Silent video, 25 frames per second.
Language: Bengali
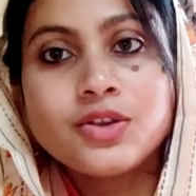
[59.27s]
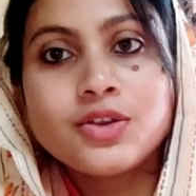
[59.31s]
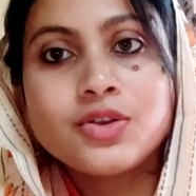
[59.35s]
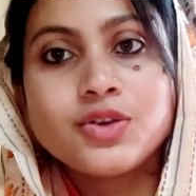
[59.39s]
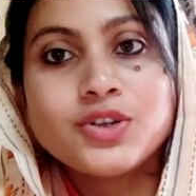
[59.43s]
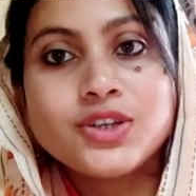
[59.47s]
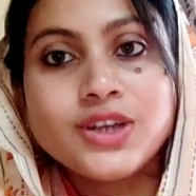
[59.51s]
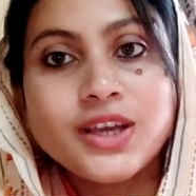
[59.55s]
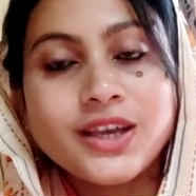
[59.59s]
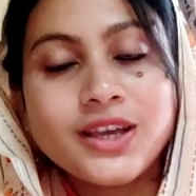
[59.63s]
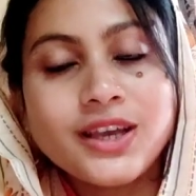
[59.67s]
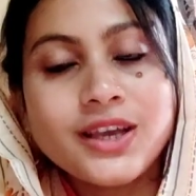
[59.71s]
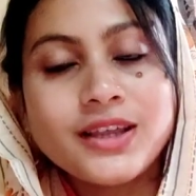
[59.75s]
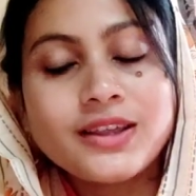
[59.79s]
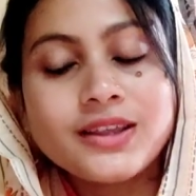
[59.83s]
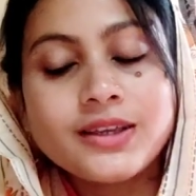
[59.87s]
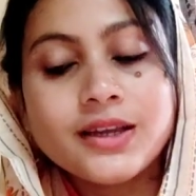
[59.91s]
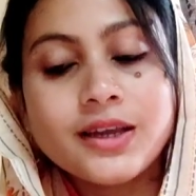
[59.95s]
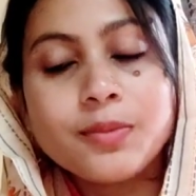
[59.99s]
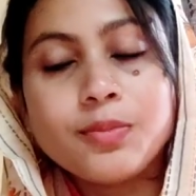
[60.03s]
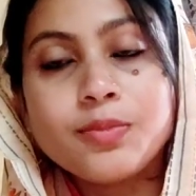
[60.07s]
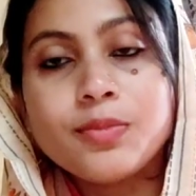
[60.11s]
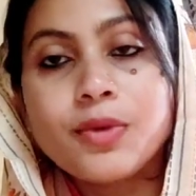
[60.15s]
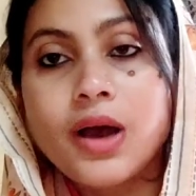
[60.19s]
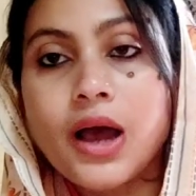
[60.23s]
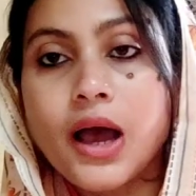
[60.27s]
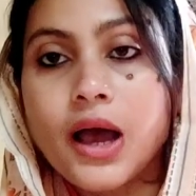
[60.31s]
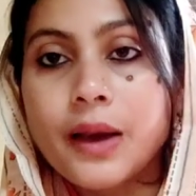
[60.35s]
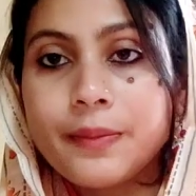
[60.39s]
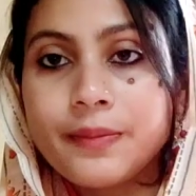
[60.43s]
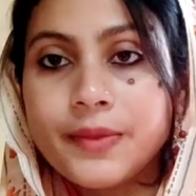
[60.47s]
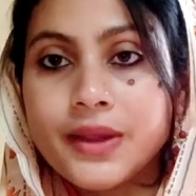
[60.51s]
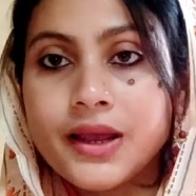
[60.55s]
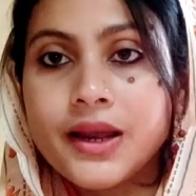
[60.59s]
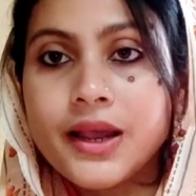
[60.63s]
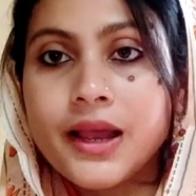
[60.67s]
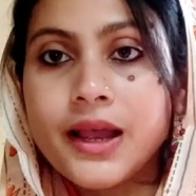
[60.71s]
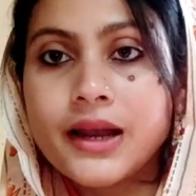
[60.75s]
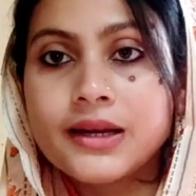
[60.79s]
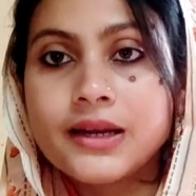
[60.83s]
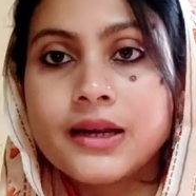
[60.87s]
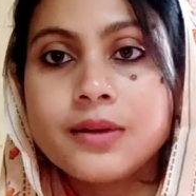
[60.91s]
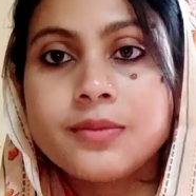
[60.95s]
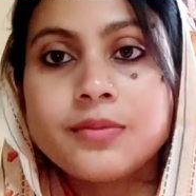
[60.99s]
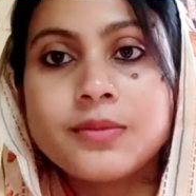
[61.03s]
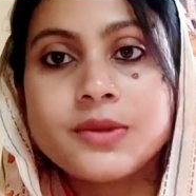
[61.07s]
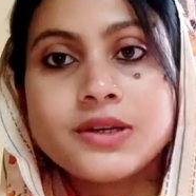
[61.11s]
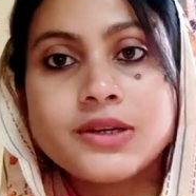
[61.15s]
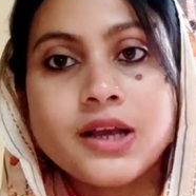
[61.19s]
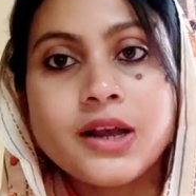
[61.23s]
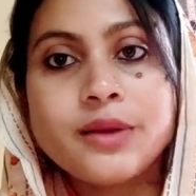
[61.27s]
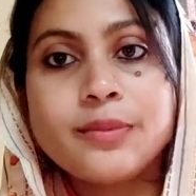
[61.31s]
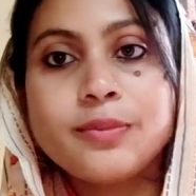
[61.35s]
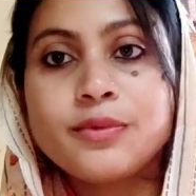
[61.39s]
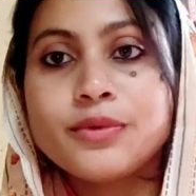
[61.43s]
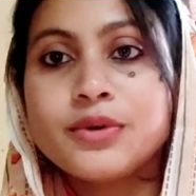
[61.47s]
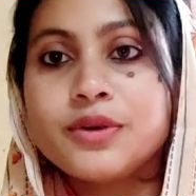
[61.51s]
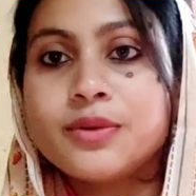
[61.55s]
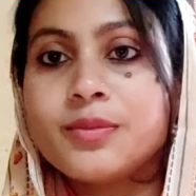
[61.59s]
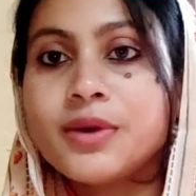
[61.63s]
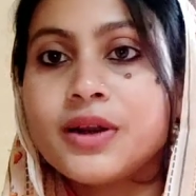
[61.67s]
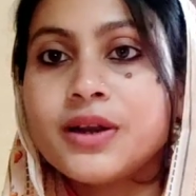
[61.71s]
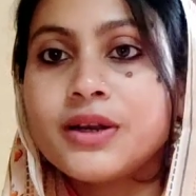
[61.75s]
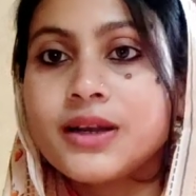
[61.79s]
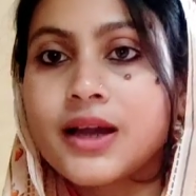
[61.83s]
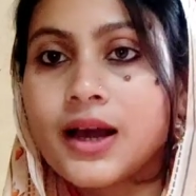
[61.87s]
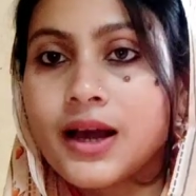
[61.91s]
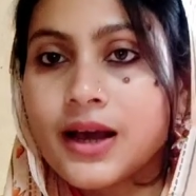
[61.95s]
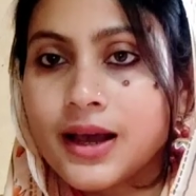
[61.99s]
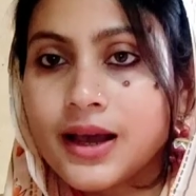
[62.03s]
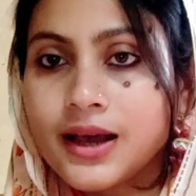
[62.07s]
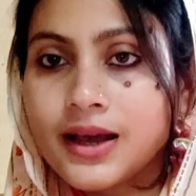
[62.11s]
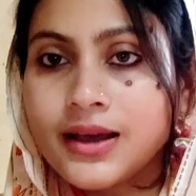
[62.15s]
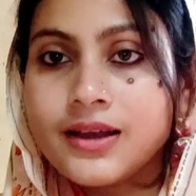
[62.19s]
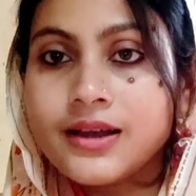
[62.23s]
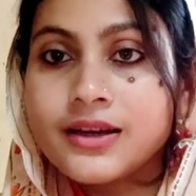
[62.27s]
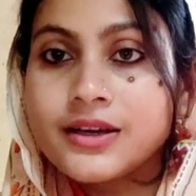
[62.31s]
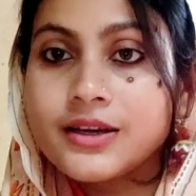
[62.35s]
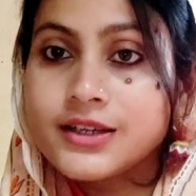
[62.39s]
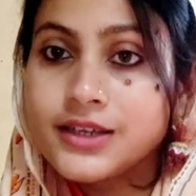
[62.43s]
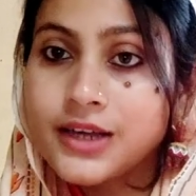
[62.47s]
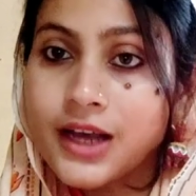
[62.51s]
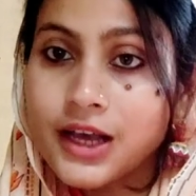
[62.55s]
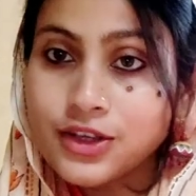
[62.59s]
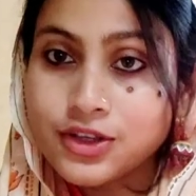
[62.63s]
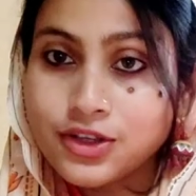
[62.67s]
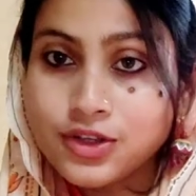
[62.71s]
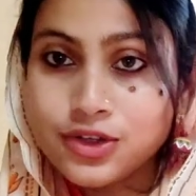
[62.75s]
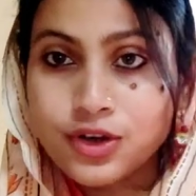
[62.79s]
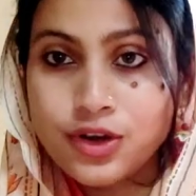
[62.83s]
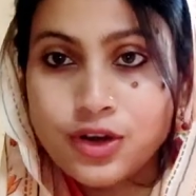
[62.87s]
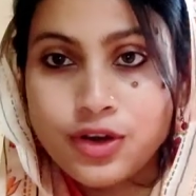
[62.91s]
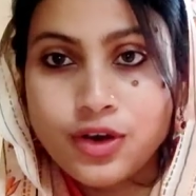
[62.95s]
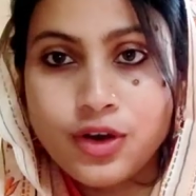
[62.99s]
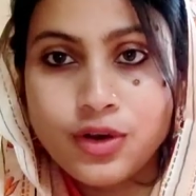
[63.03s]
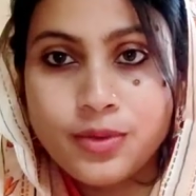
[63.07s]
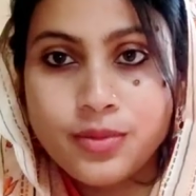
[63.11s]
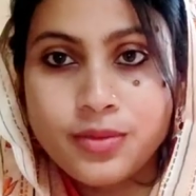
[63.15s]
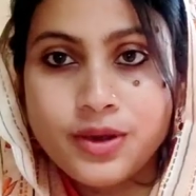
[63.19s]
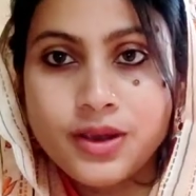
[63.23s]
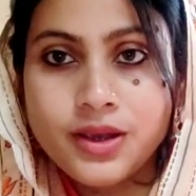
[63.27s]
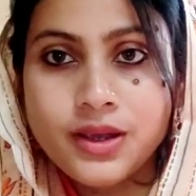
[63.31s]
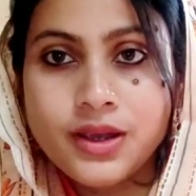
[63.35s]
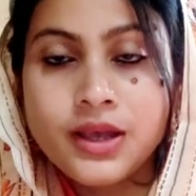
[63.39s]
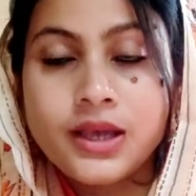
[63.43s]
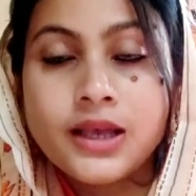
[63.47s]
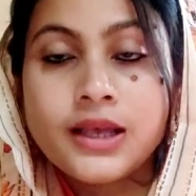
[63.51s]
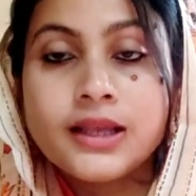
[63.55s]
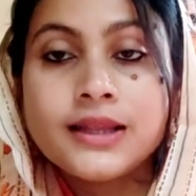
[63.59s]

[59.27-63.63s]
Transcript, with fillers: তো সেই ক্ষেত্রে আপনার একটা বিশাল পরিমাণ টাকা সাশ্রয় হবে